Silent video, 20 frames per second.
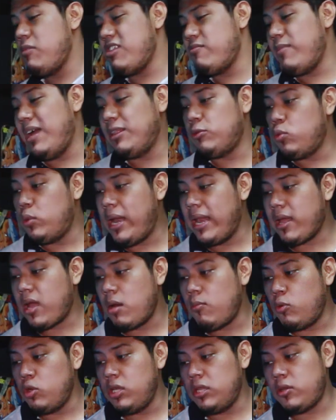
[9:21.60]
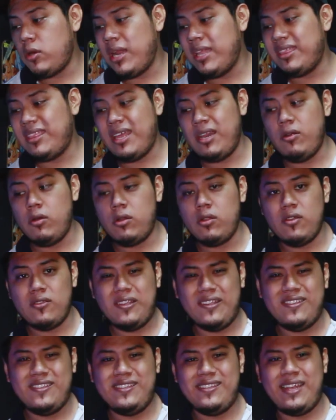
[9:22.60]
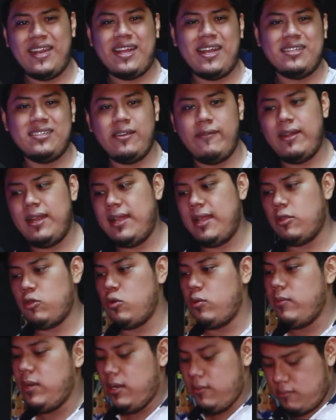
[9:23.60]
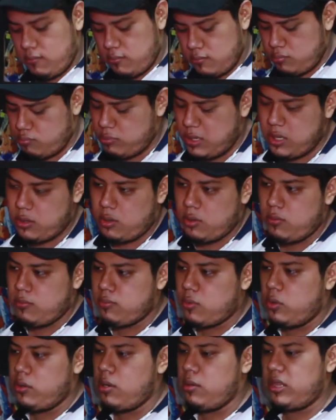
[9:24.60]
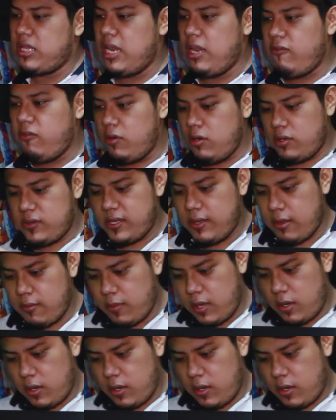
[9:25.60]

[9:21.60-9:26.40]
misma altura que el monitor anterior, no sé si se alcanza a ver en la toma. Bueno, con el teléfono se ve